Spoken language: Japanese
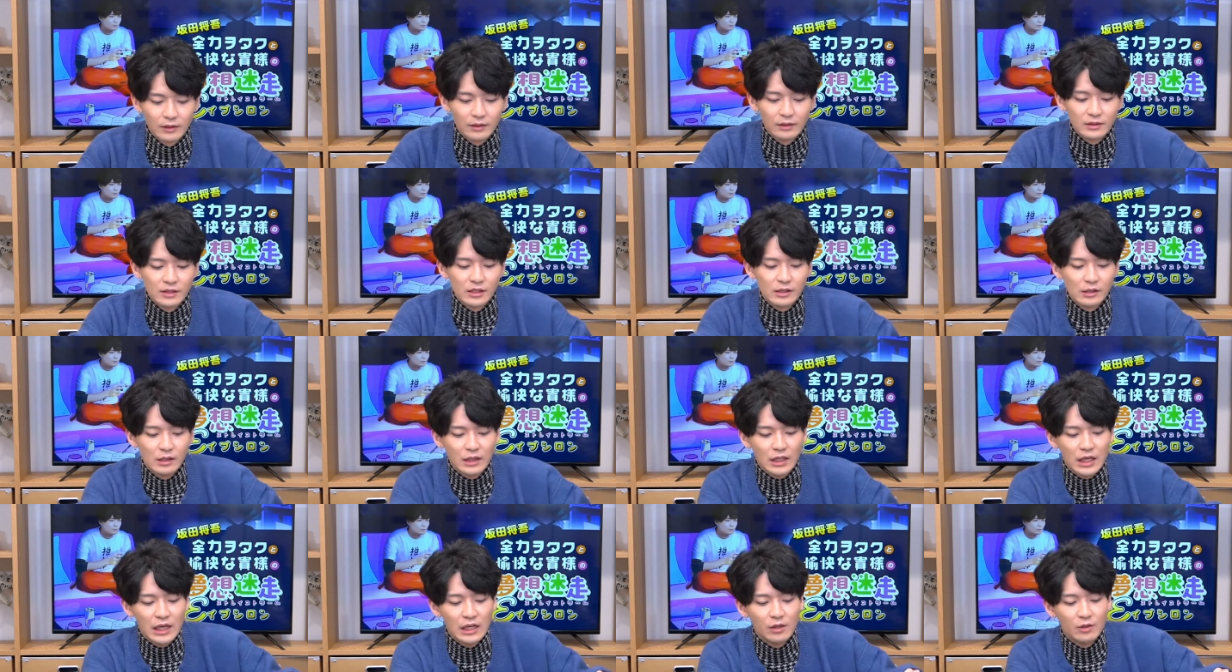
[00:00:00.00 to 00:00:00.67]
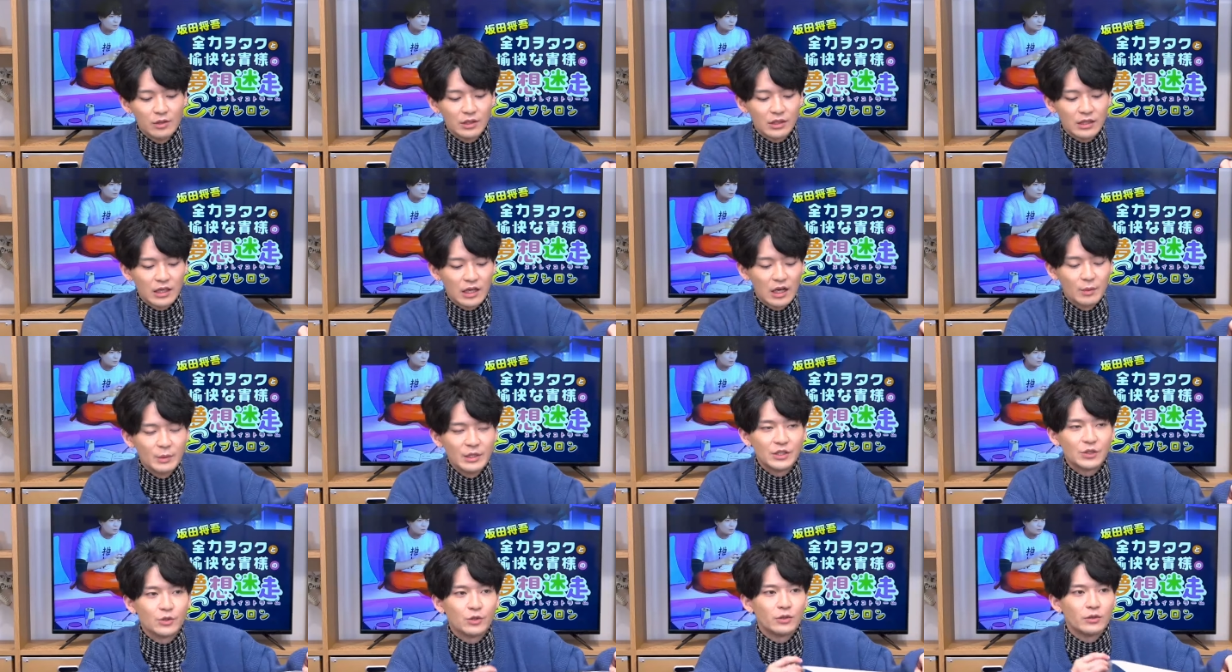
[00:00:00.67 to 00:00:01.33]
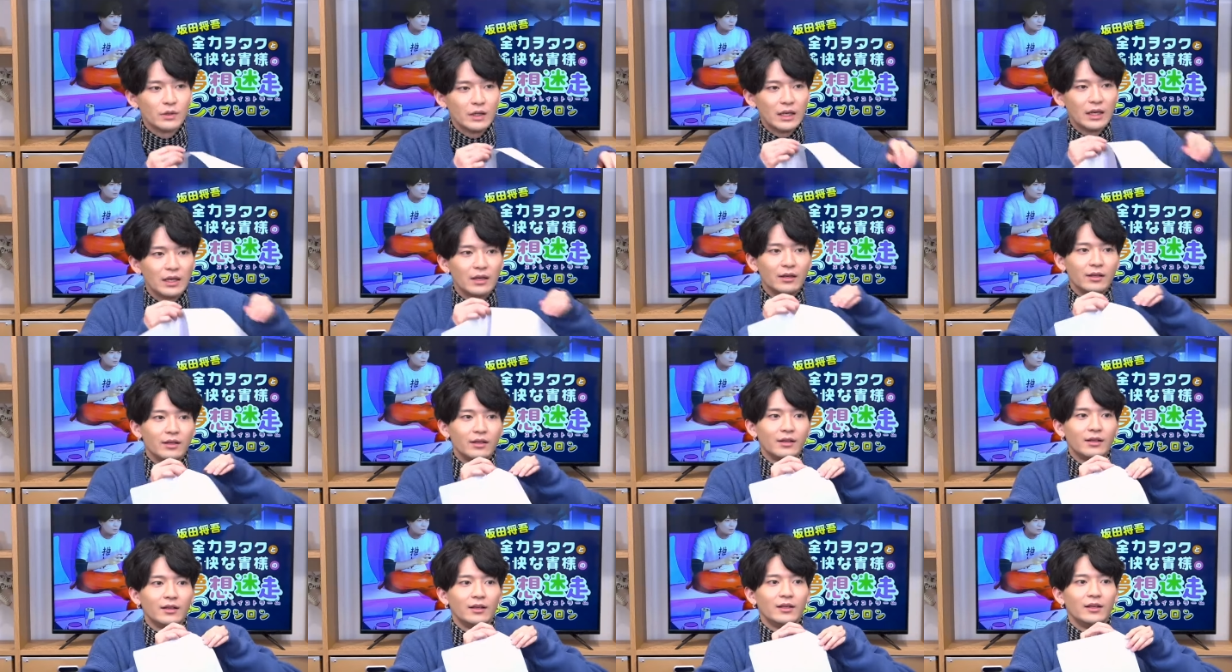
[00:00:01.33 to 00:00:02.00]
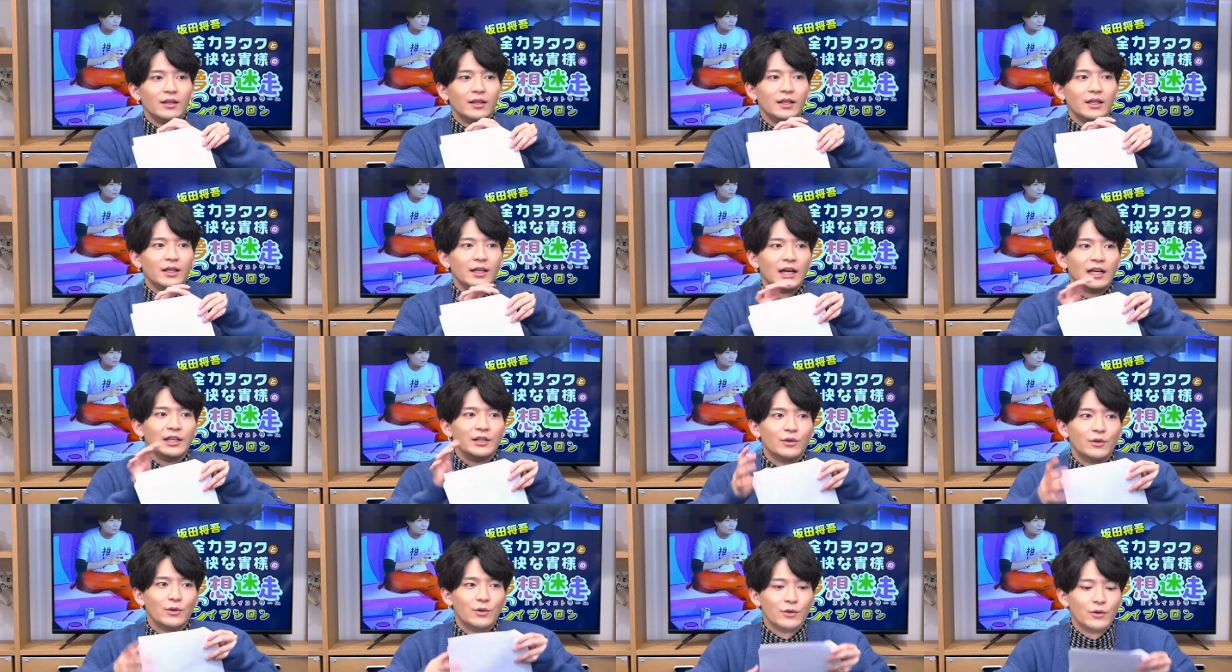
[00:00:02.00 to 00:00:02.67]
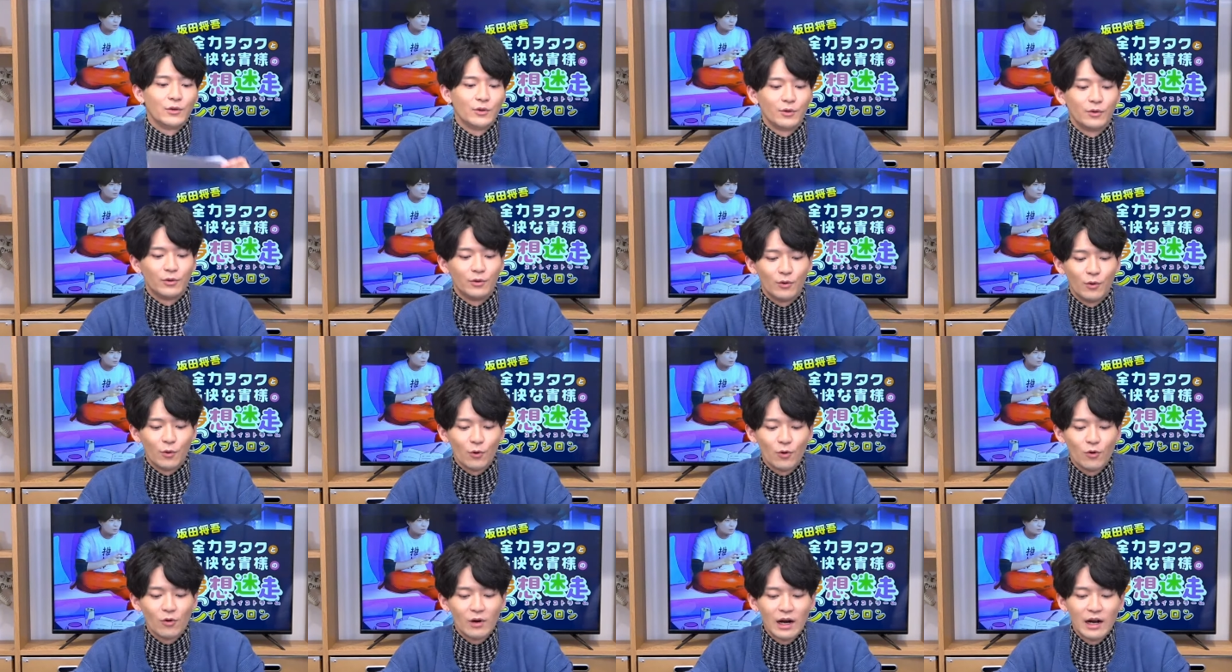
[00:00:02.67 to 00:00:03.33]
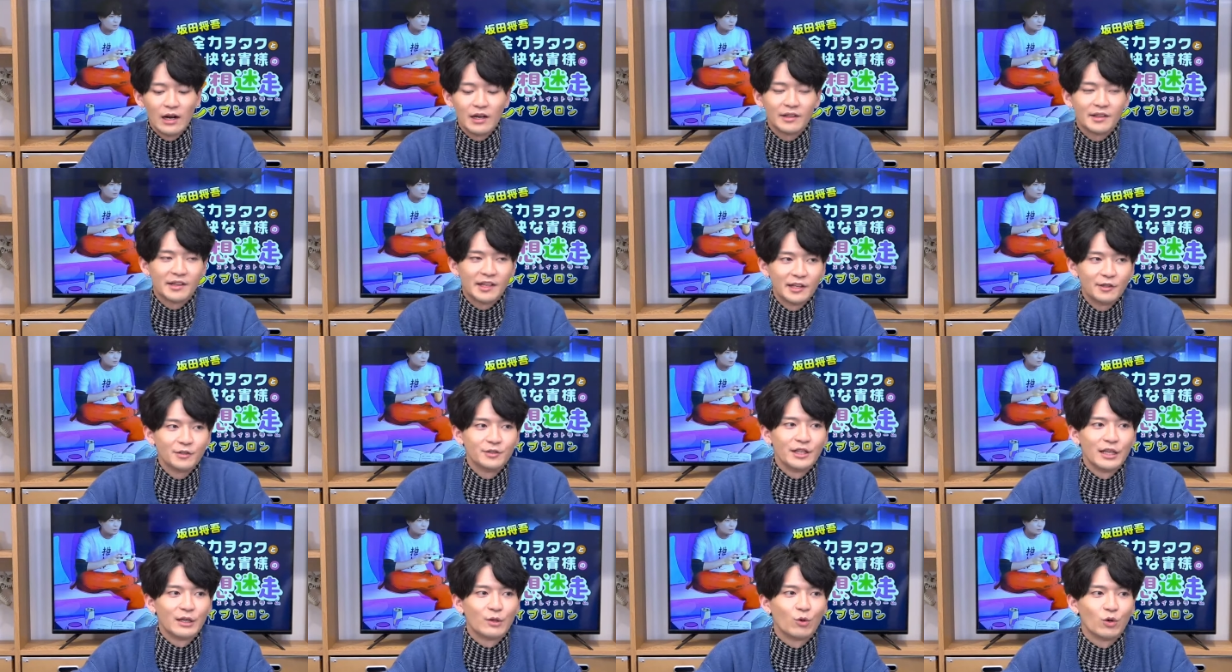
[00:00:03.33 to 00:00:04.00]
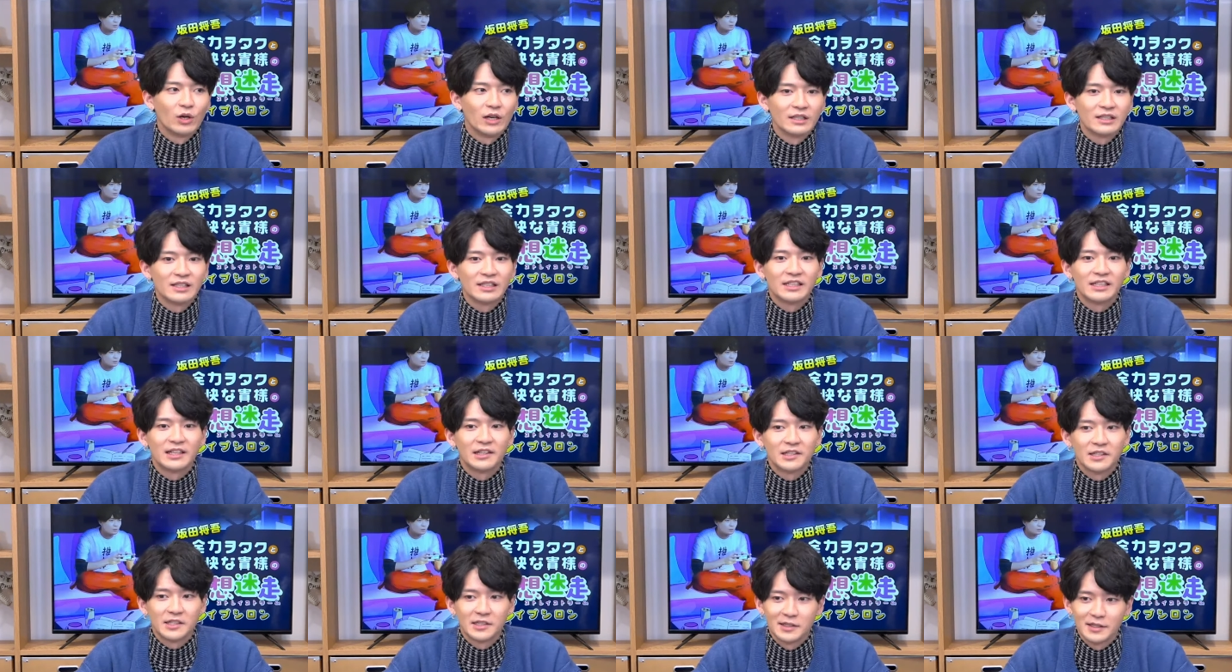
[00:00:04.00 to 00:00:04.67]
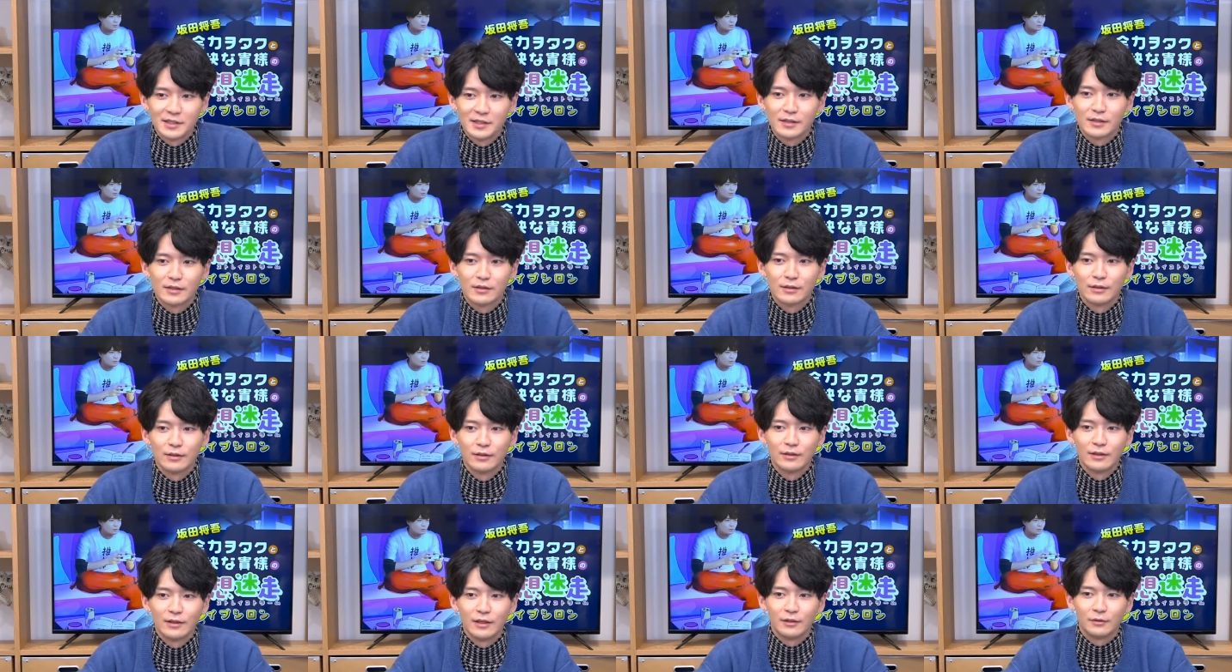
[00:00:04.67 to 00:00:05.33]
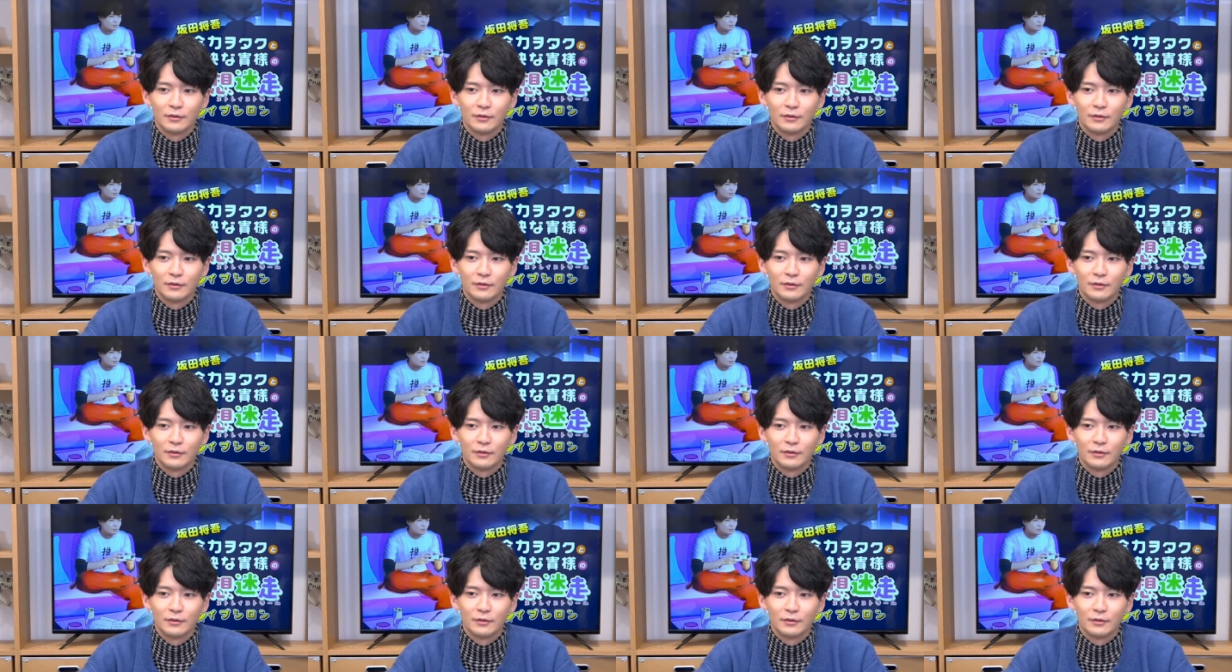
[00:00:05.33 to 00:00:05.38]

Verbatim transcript: ちなみに彼女上条はあのー、怒られてる猫が好きらしいですあ